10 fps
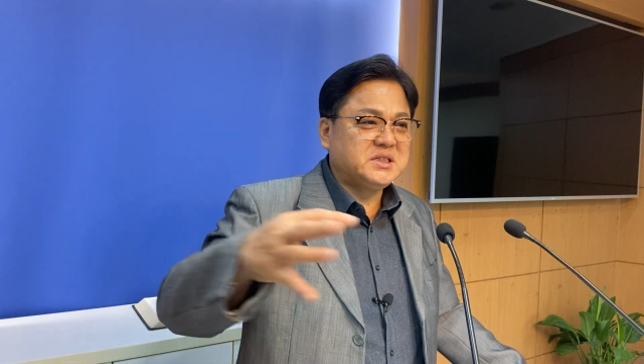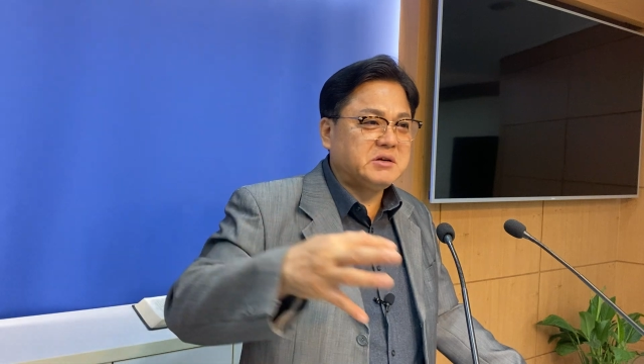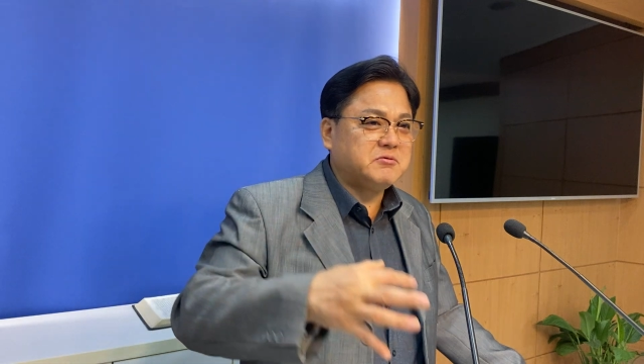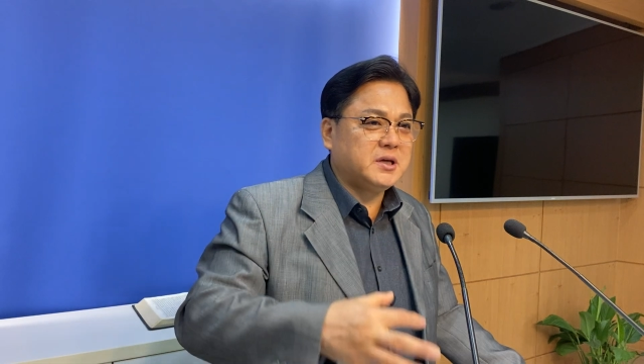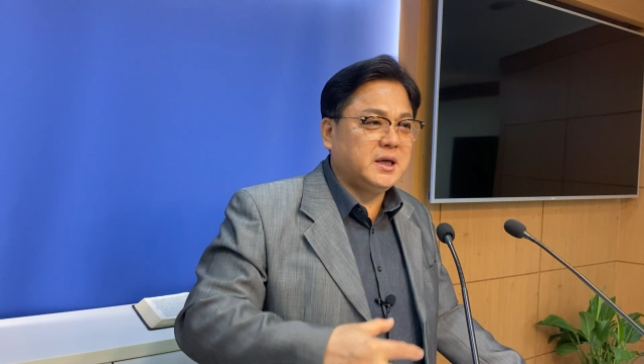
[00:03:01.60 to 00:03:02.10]

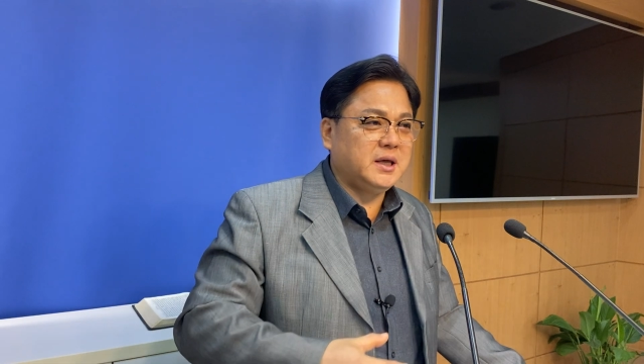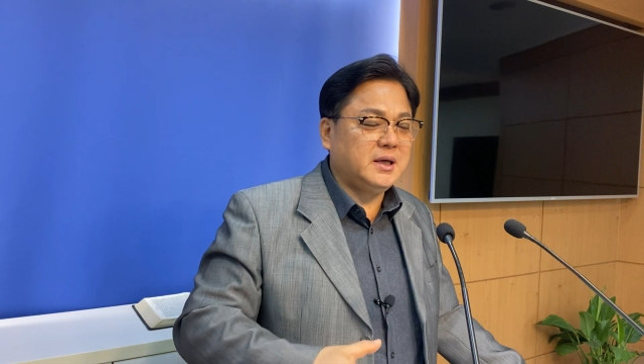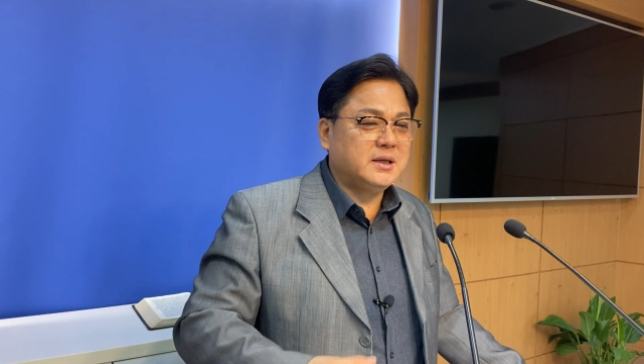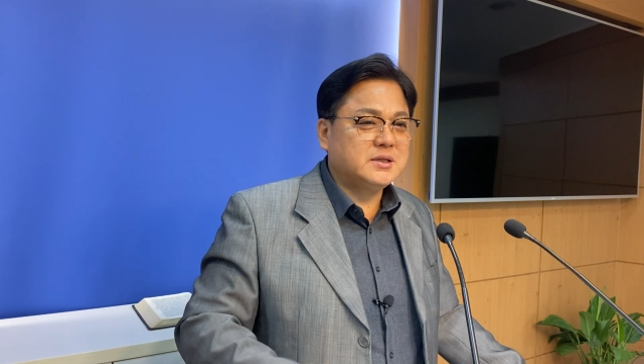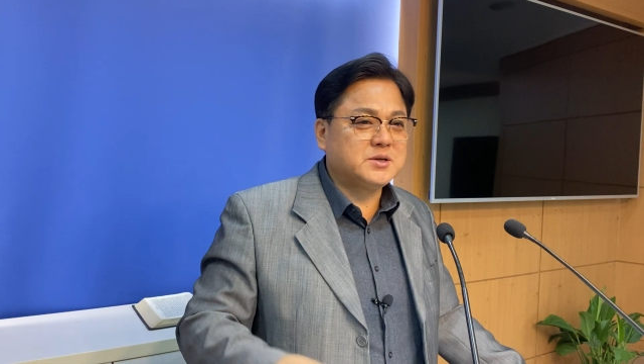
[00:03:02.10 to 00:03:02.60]

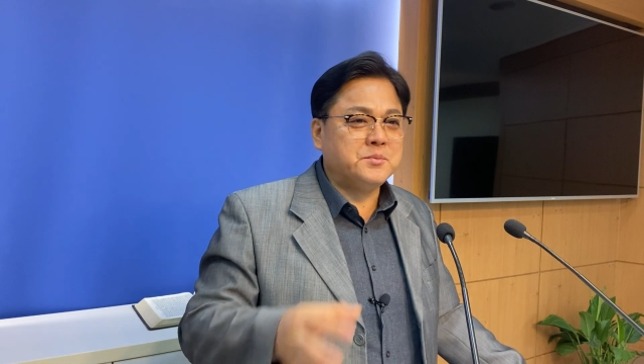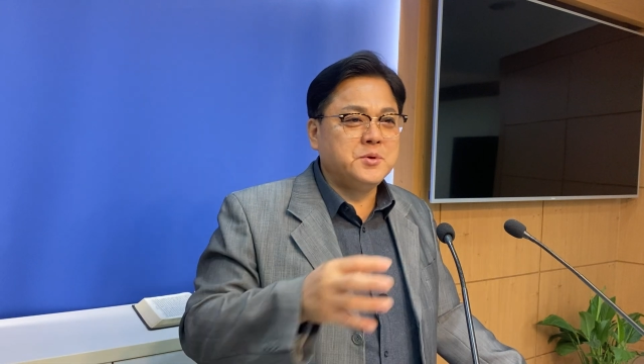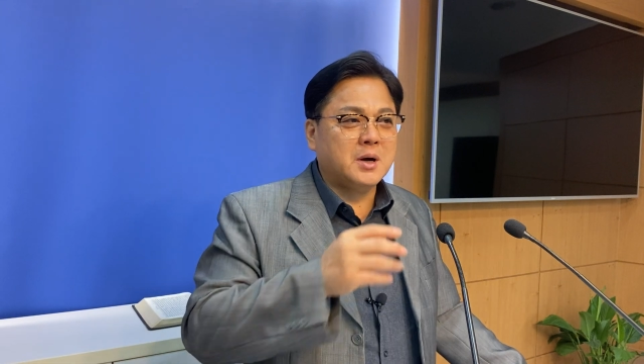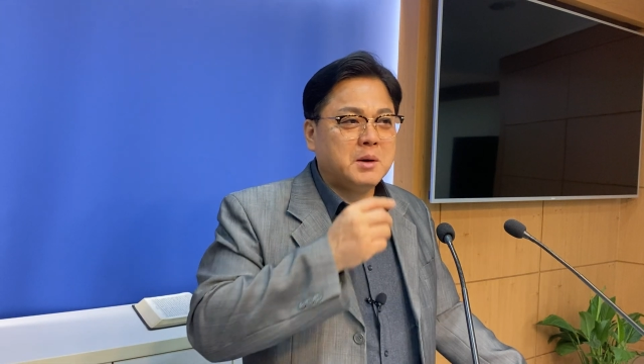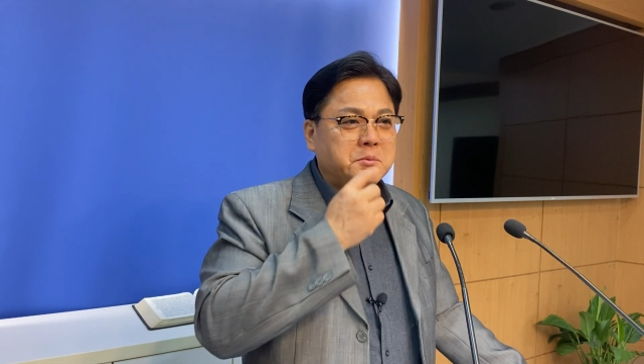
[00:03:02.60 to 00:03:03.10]
제국이
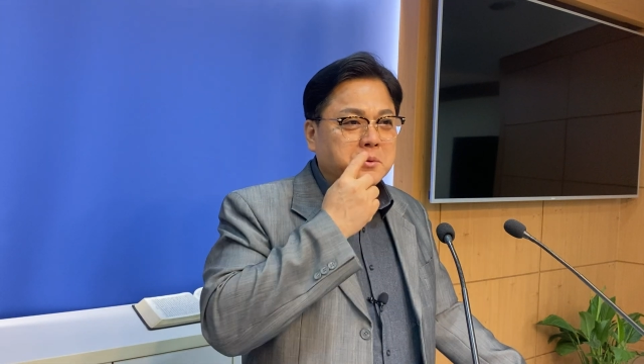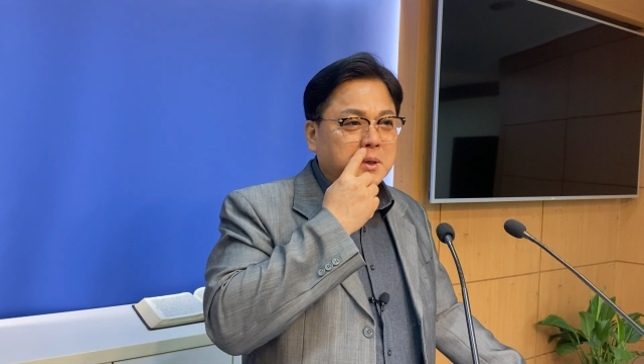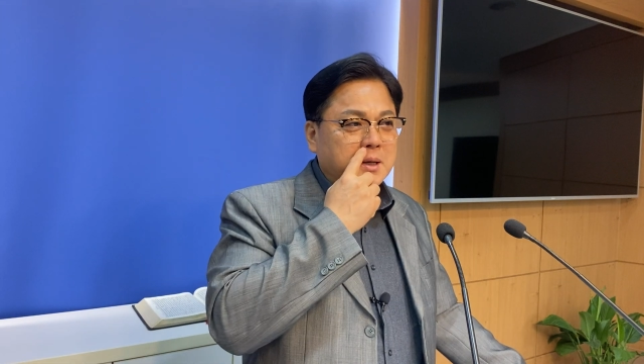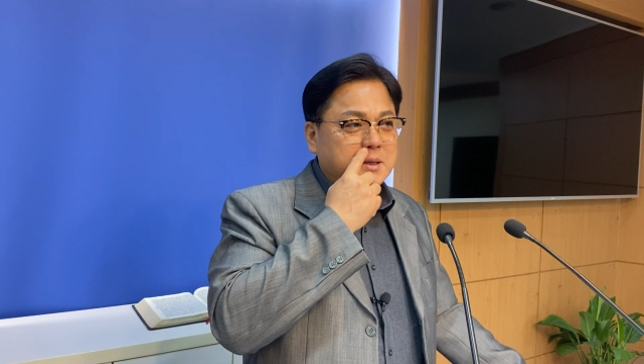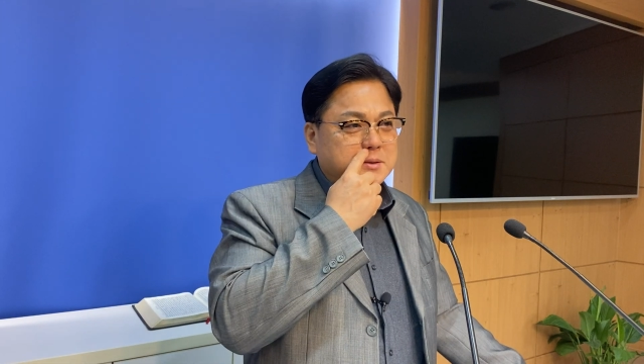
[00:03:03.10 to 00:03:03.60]
점령함으로
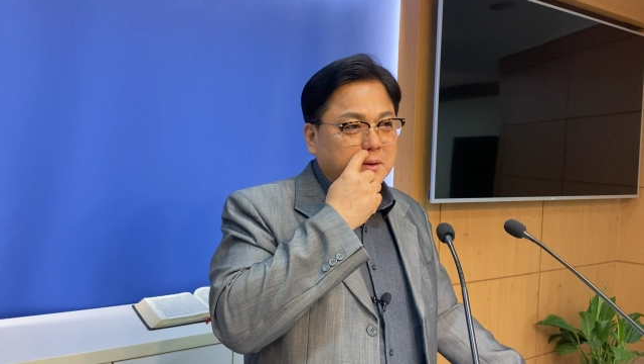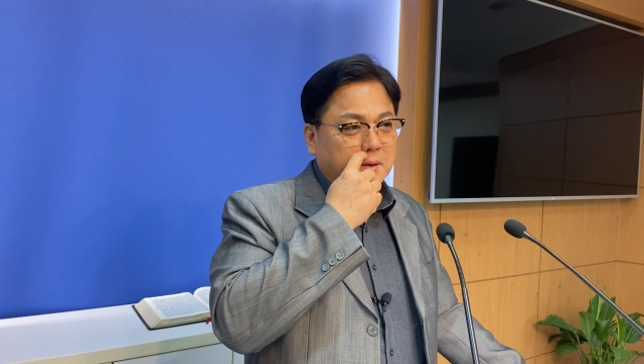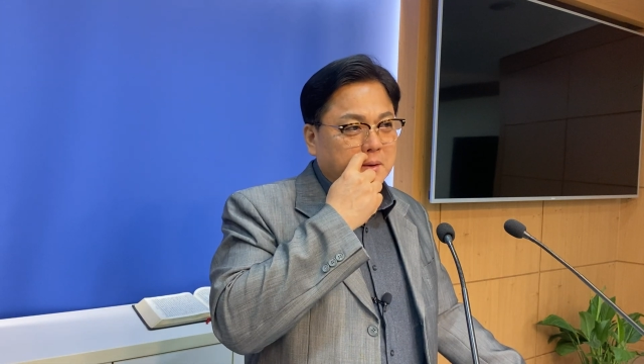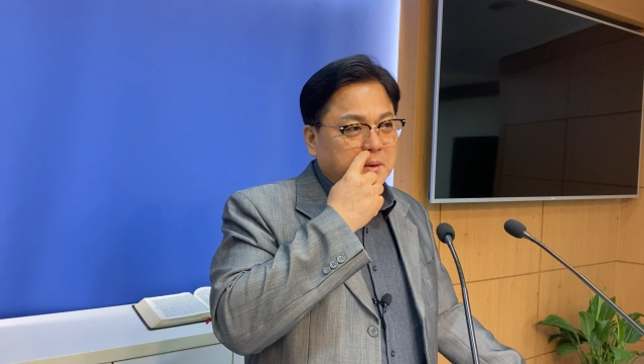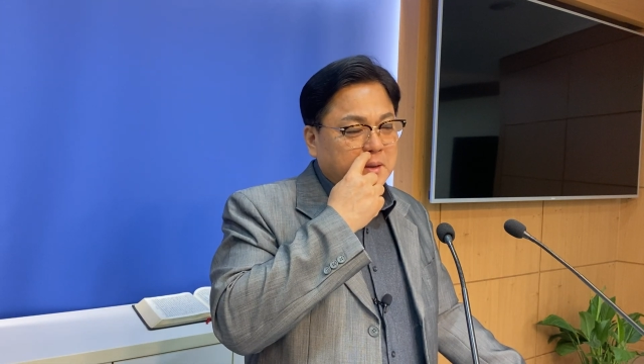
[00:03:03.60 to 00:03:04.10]

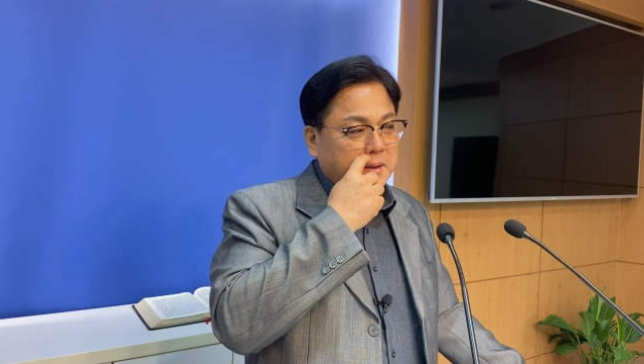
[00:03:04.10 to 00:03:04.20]
인해서